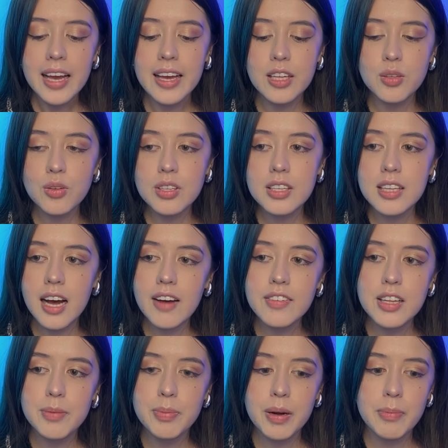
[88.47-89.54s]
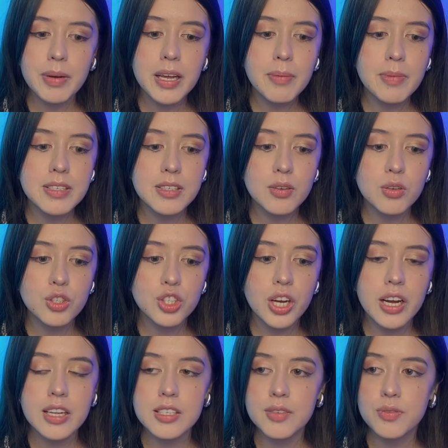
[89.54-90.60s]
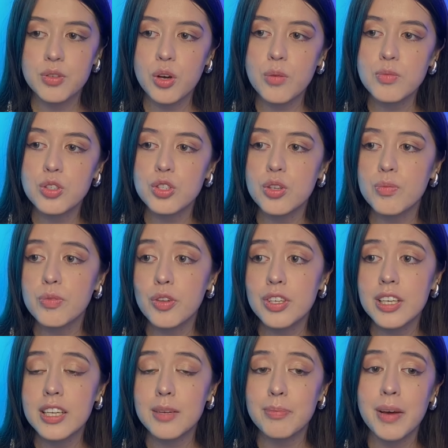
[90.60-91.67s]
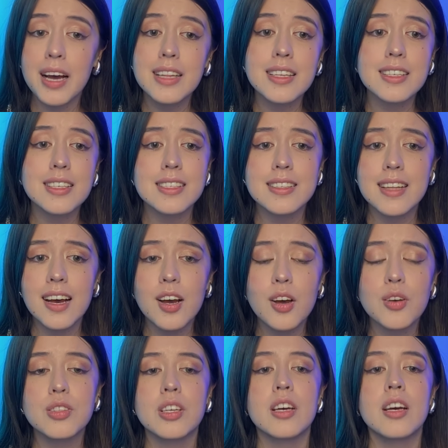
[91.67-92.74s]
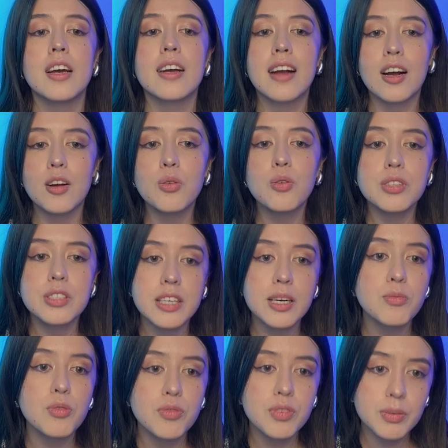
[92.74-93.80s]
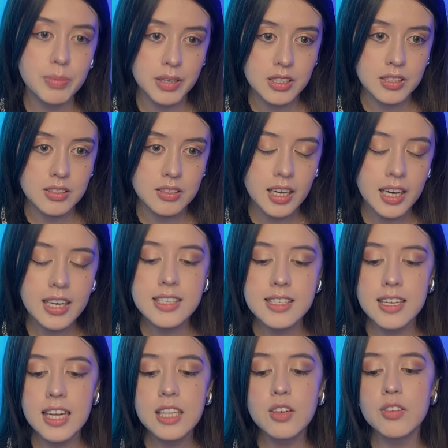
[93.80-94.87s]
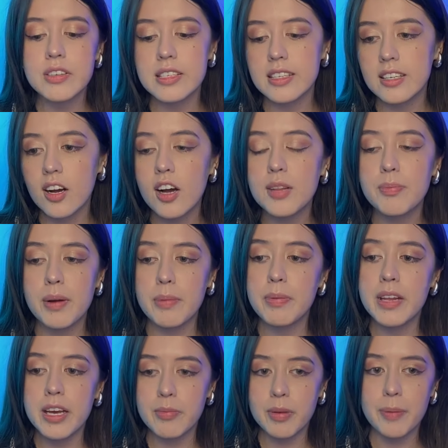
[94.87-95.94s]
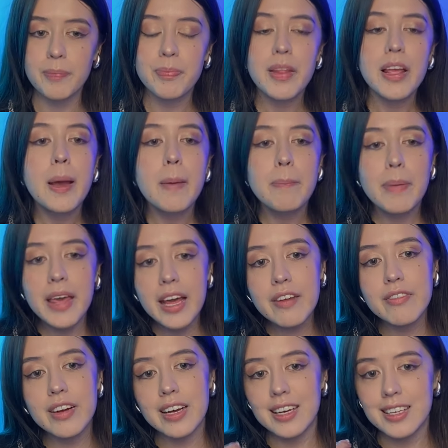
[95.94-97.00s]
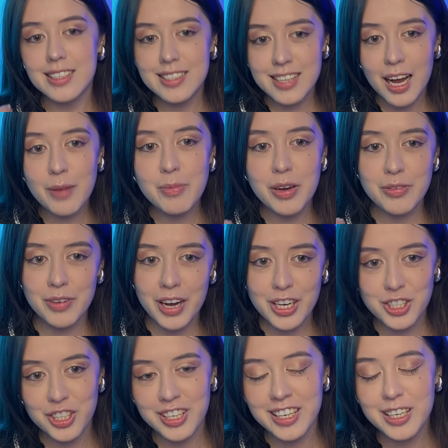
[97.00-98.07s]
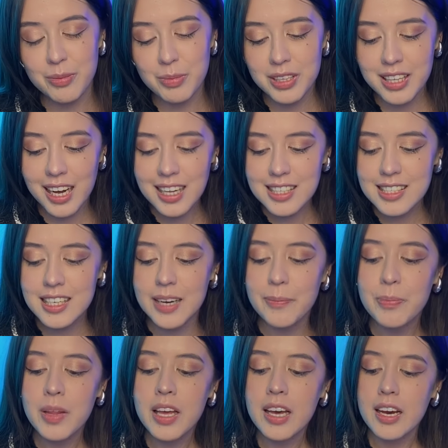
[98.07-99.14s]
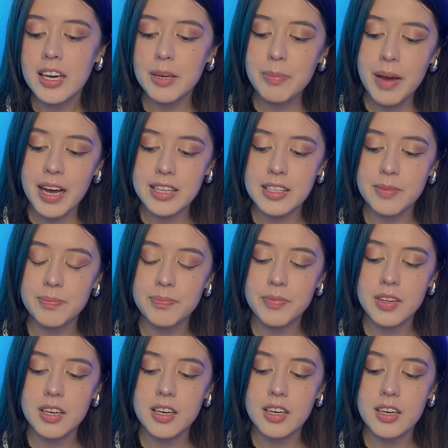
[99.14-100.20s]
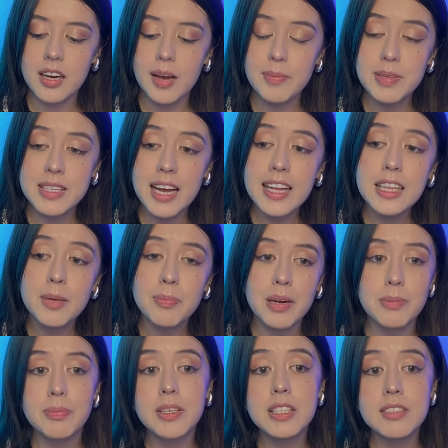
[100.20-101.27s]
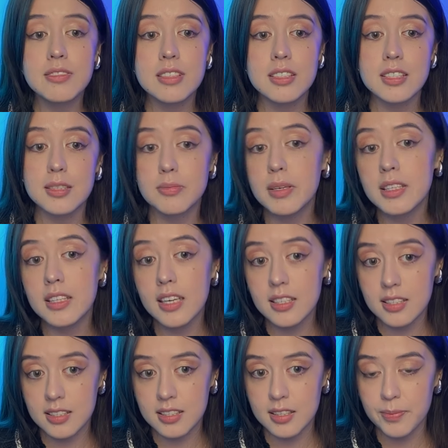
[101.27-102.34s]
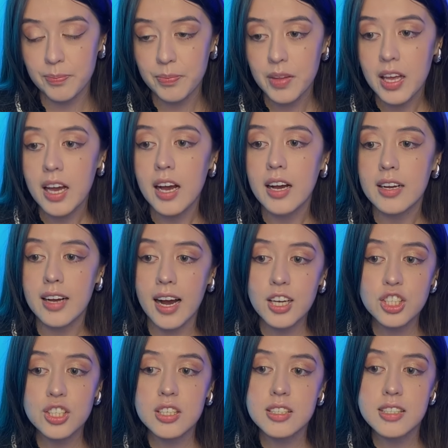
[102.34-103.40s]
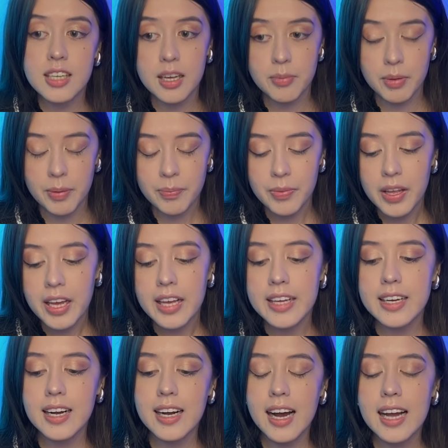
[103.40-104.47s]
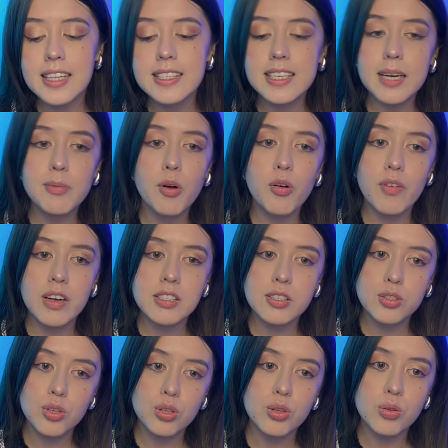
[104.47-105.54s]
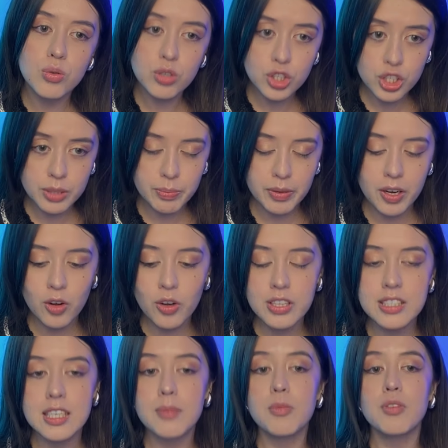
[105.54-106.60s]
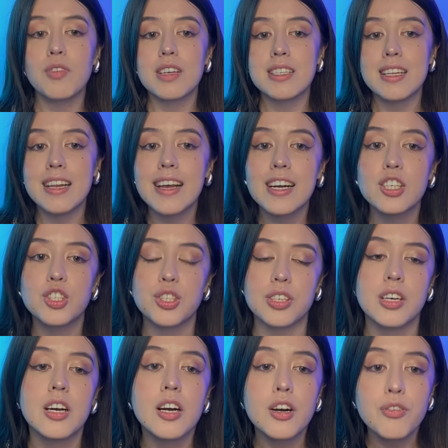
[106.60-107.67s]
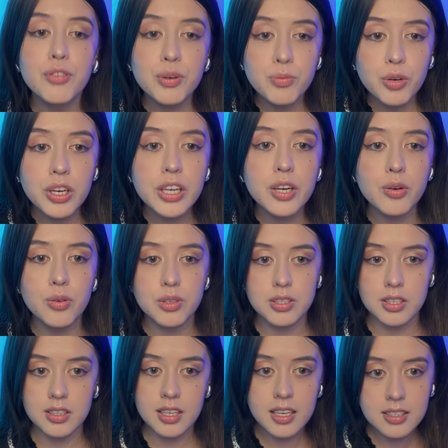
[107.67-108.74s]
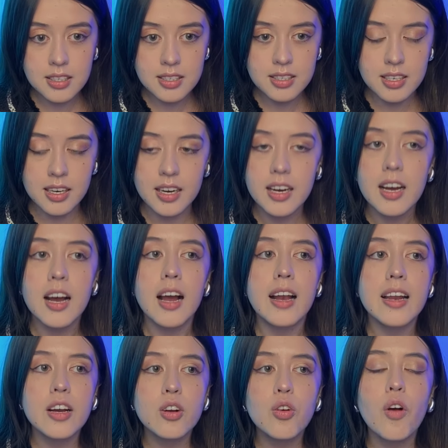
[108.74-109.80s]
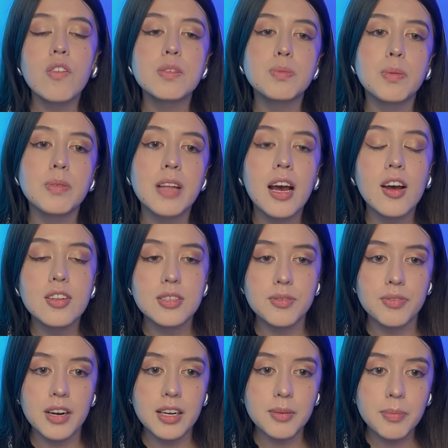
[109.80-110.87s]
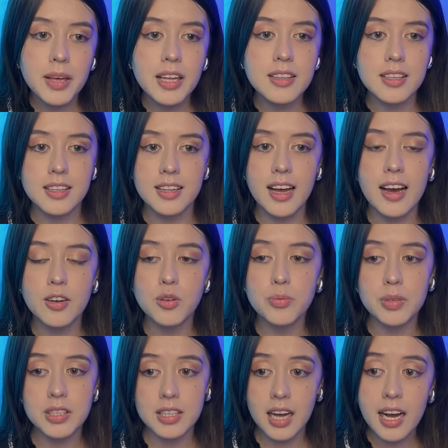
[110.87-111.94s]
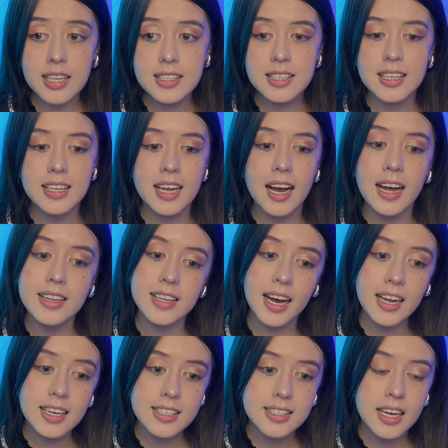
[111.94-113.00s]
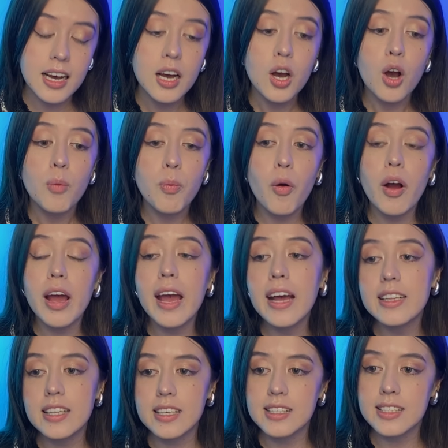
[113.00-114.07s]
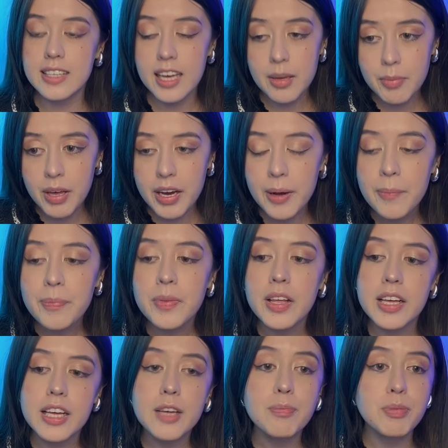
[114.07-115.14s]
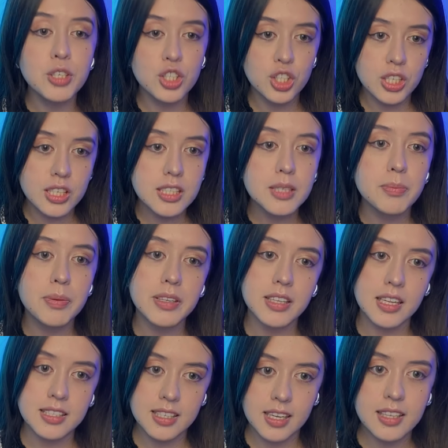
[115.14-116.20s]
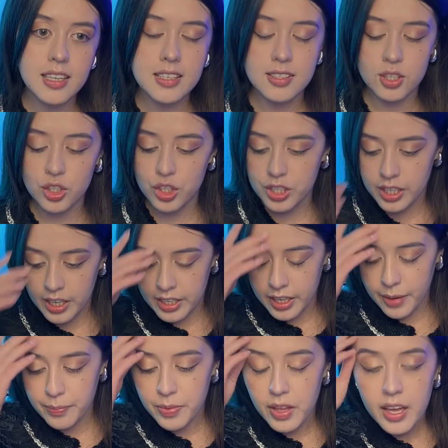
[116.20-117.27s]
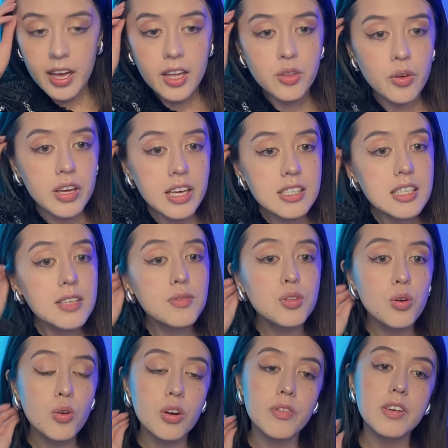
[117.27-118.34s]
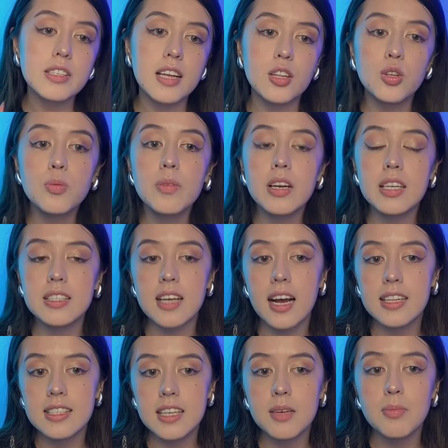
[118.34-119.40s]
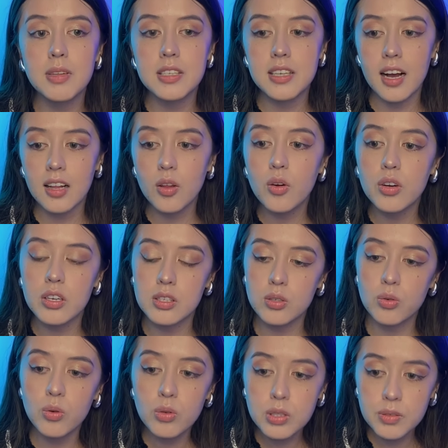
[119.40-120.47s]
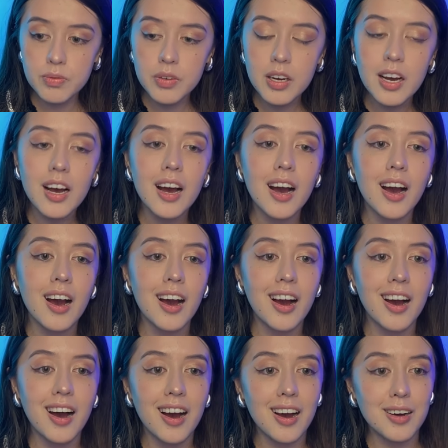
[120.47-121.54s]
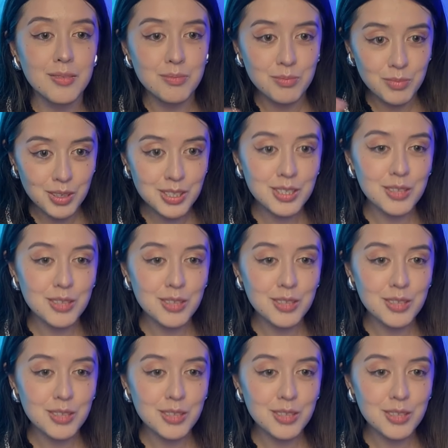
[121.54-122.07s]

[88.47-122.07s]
И тут главная проблема заключается в том, что многие ребята не знают, какую тему выбрать. Да, из-за этого возникают проблемы. Первая и самая важная рекомендация – Ребята, а, обязательно прописывайте себе тезисы каждой теме. И какая тема у вас идет лучше, по какой теме у вас легче формулируются тезисы, легко вспоминаются фрагменты для аргументации, для анализа по этой теме и пишите полноценное сочинение. Но если вдруг вы задумались о теме диалог искусств, а, мы